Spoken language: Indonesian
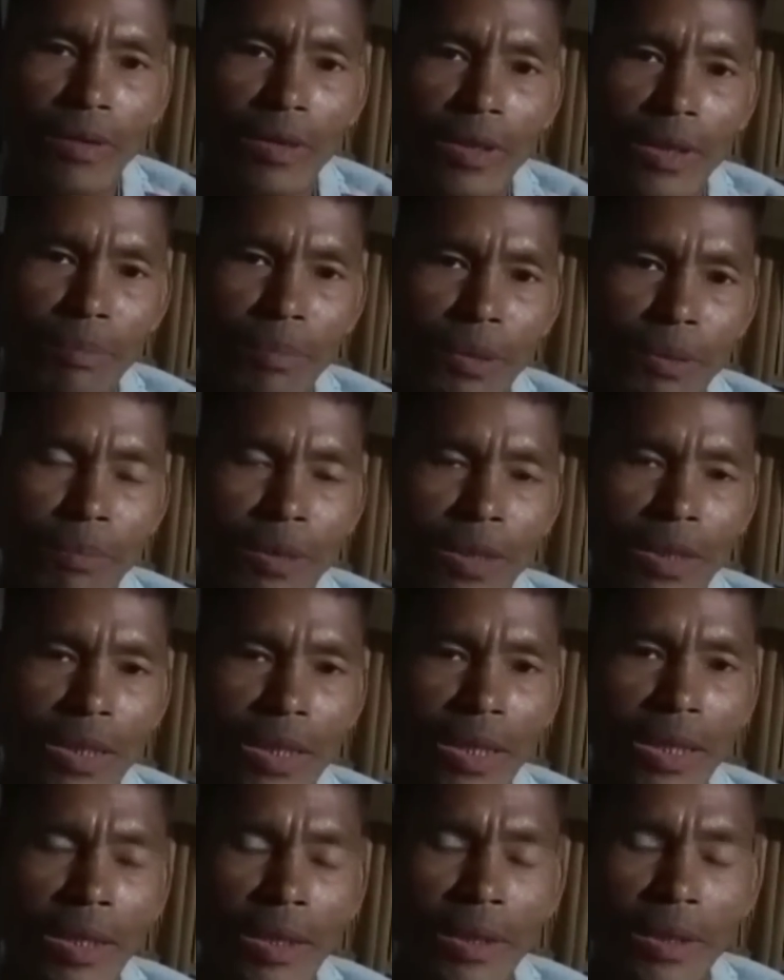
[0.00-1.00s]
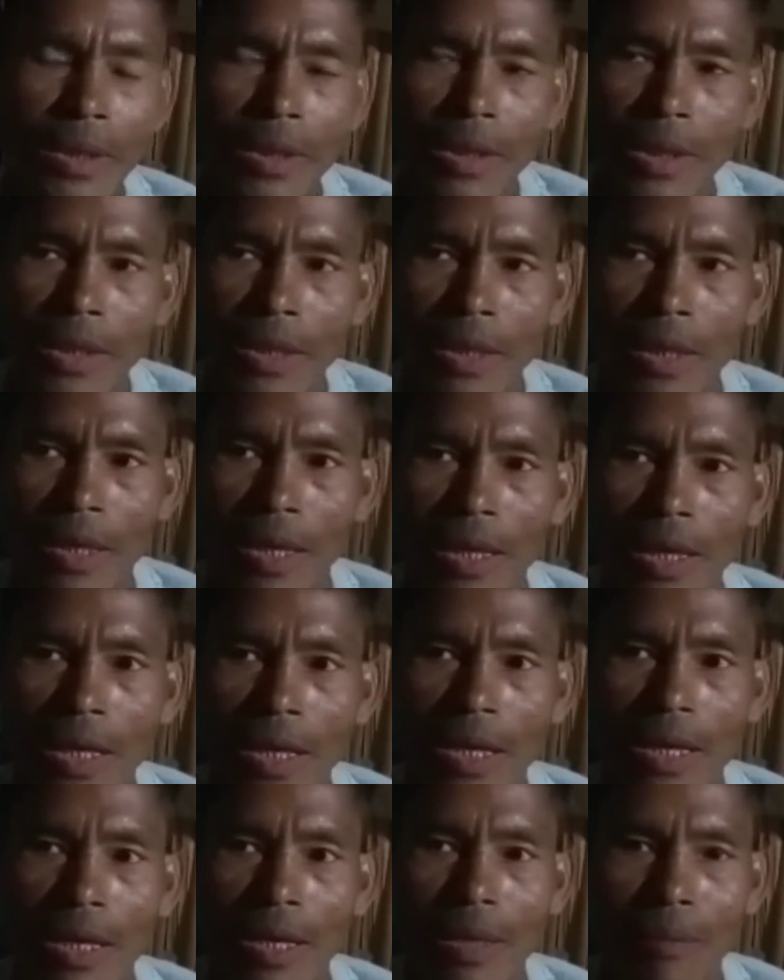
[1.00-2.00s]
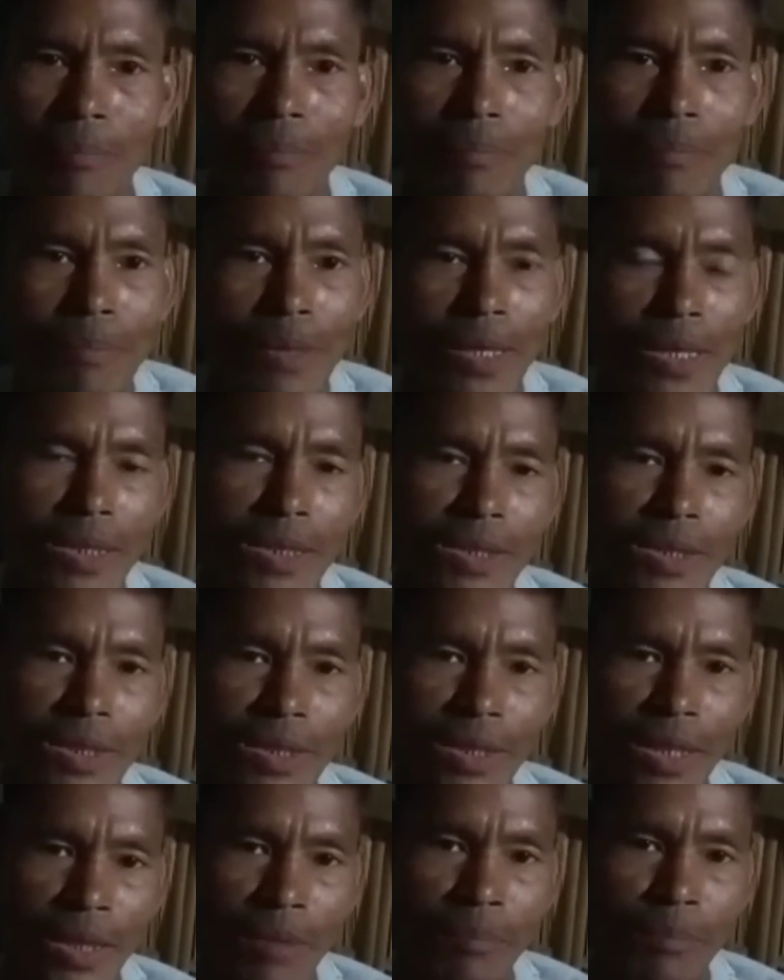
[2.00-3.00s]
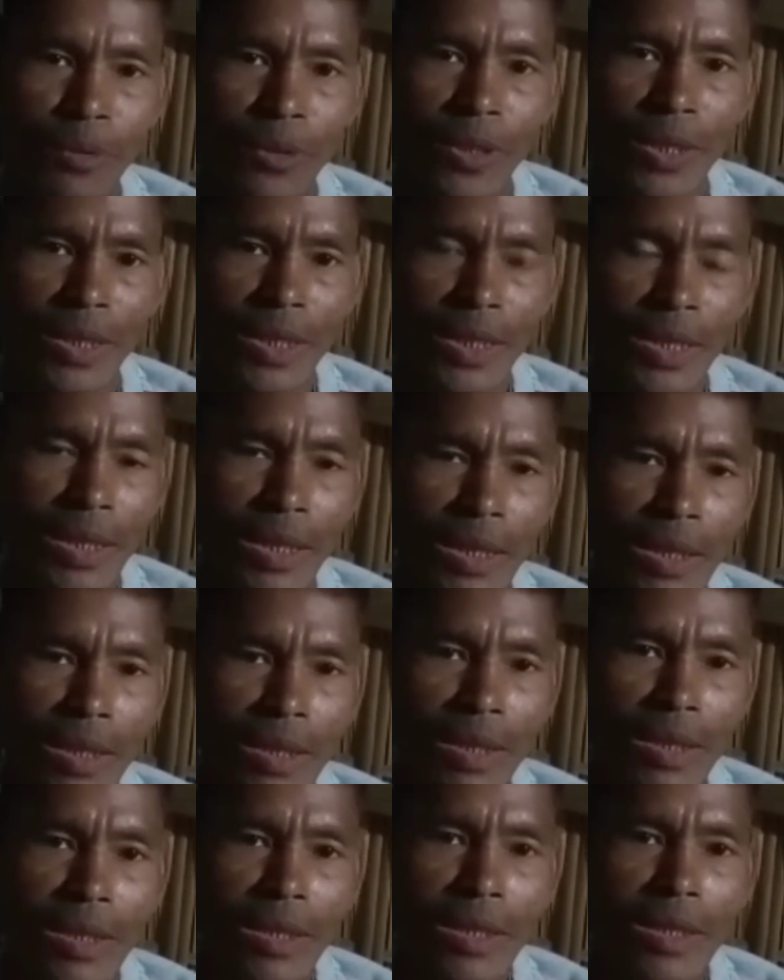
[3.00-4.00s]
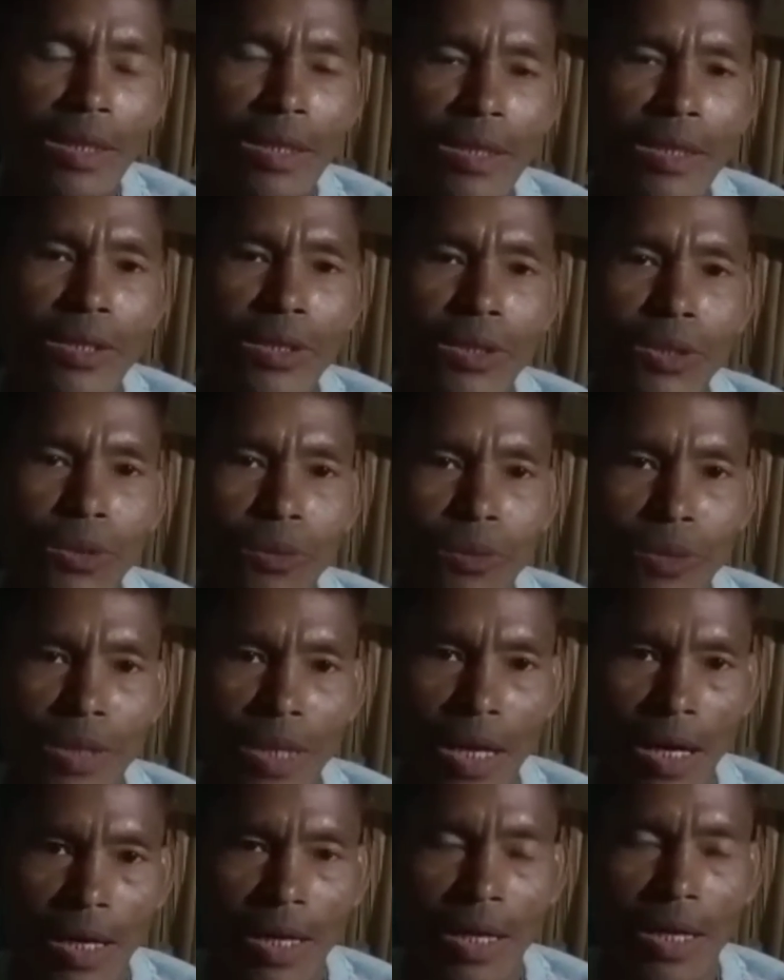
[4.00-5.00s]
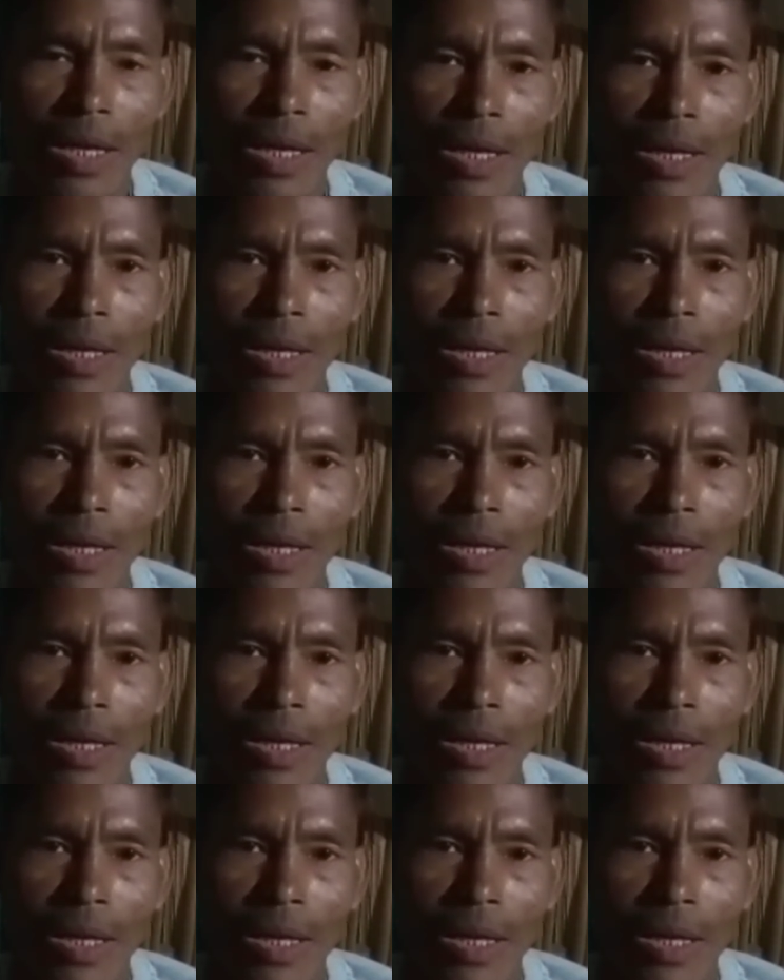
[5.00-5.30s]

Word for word: ni bimengde eh, bless cilan bonegri sungsak